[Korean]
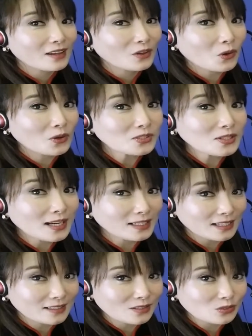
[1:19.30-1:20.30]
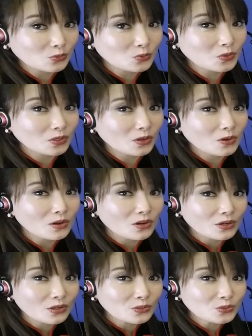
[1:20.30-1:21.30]
거절하다는 중국어로
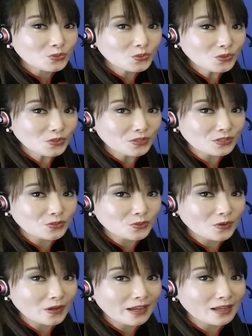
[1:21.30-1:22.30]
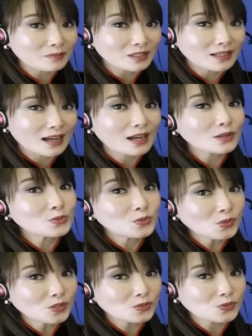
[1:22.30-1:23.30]

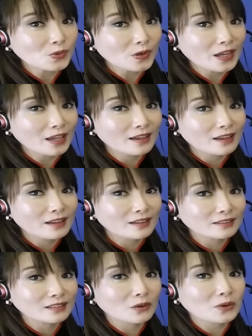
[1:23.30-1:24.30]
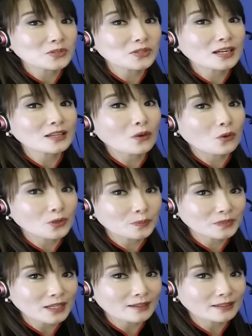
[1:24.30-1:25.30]
쥐죄입니다쥐 취죄. 네, 거절하기
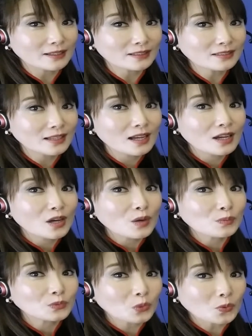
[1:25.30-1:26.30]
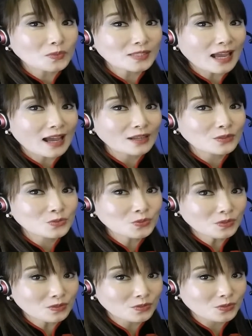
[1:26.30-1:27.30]
어렵다 할 때는 동사
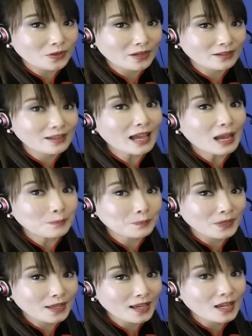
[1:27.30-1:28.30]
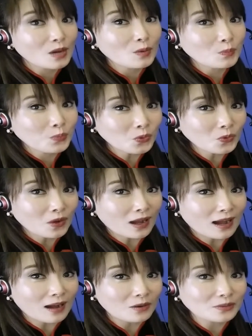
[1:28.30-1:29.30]
쥐죄의 앞에
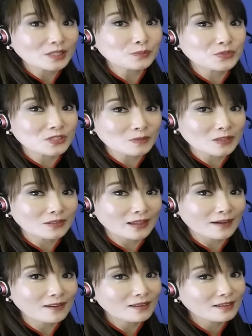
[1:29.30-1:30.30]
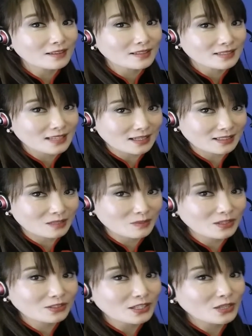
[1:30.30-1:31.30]
부好를 붙이면 돼요. 자,
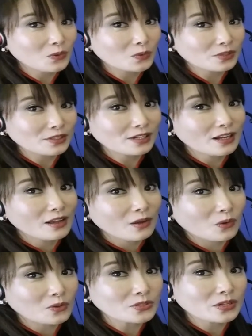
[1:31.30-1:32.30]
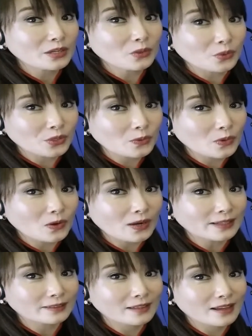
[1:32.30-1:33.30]
그러면 그의 요구를 거절하기 어려워
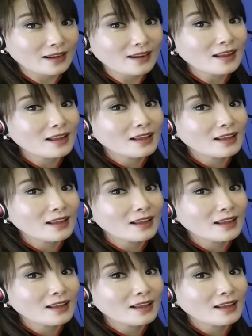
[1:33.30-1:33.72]
할 때,